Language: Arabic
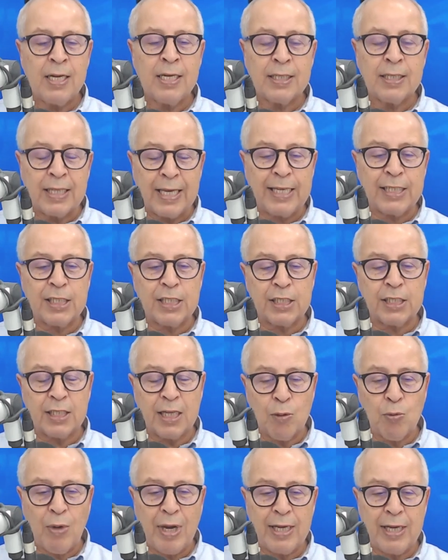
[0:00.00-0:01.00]
تغشش
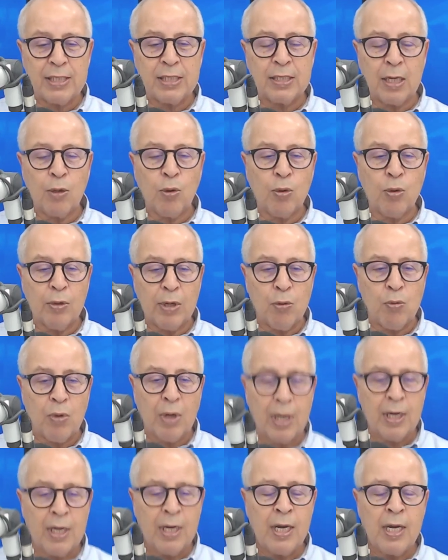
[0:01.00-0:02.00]
روح هز روحه
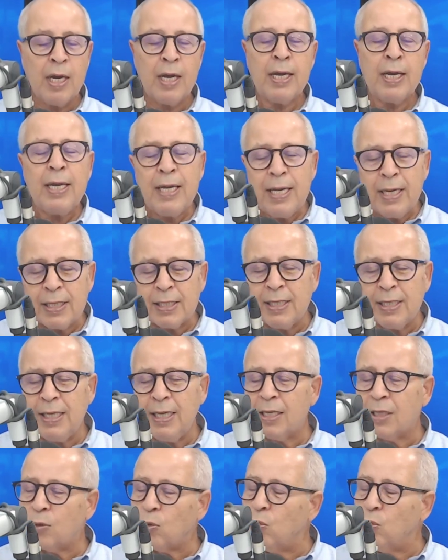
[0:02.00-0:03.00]
وروح ايه شنو
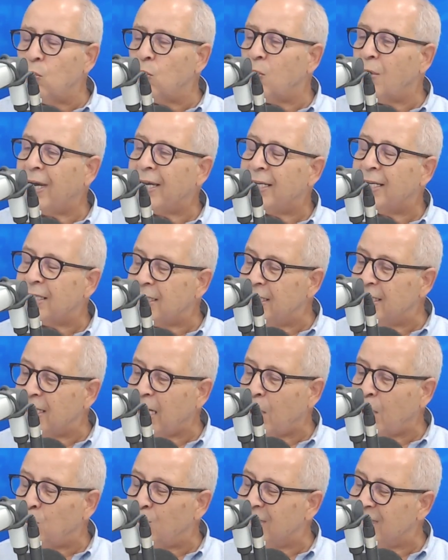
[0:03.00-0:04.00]
نقولوا احنا شنو
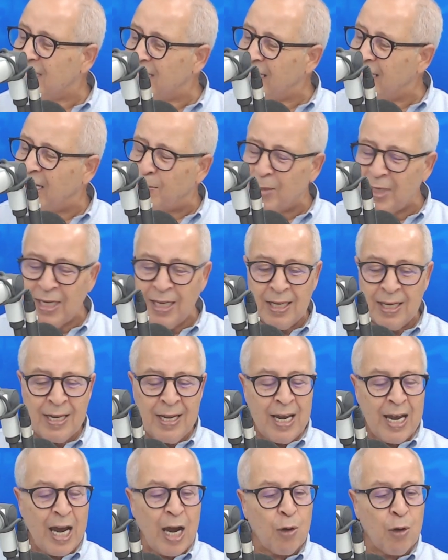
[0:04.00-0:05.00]
نعملوا يزينا من
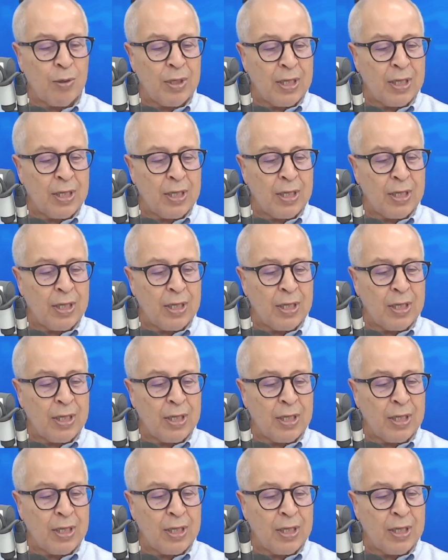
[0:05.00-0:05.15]
او